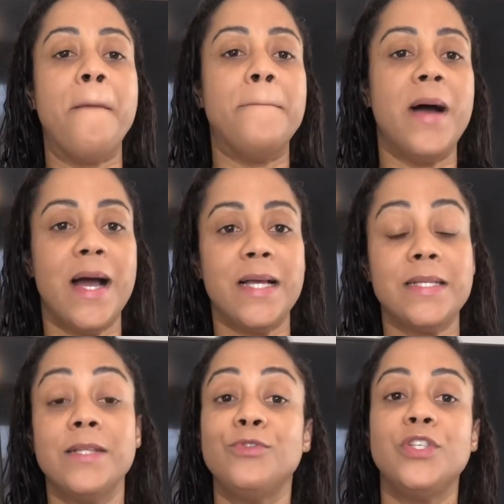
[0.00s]

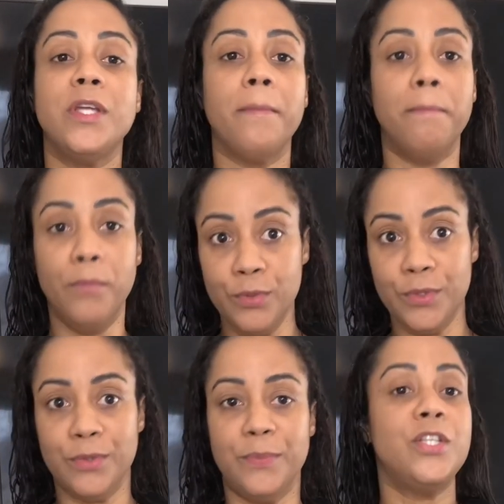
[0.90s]
mas não tinha
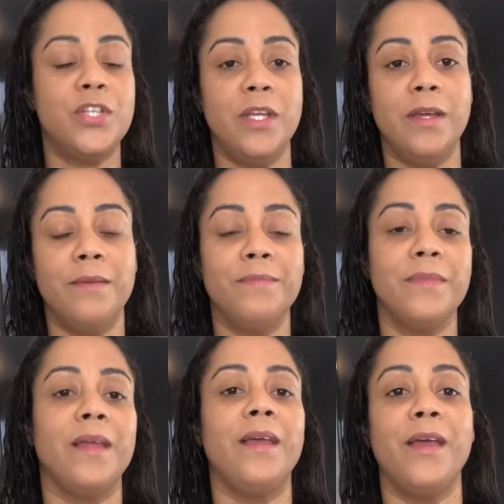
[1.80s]
muito. Tinha,
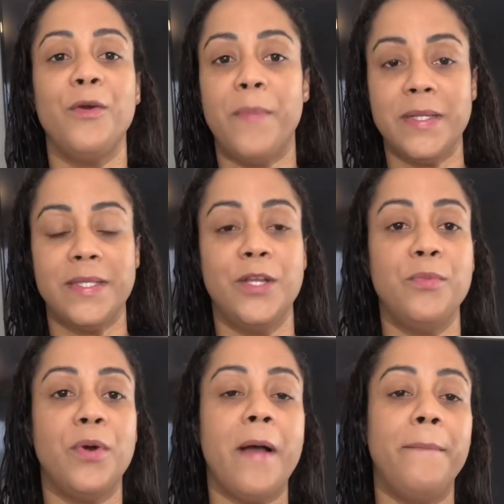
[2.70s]
é, eu passei no
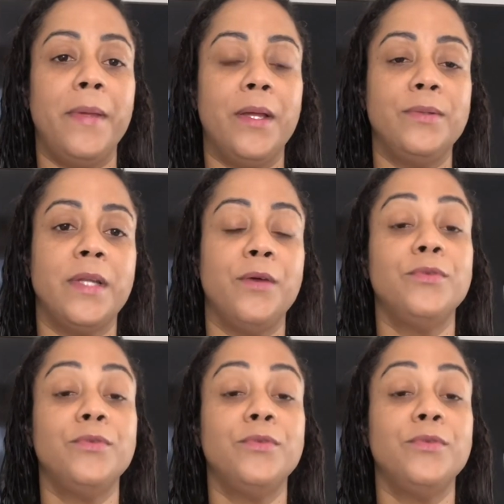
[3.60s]
meu cabelo, né?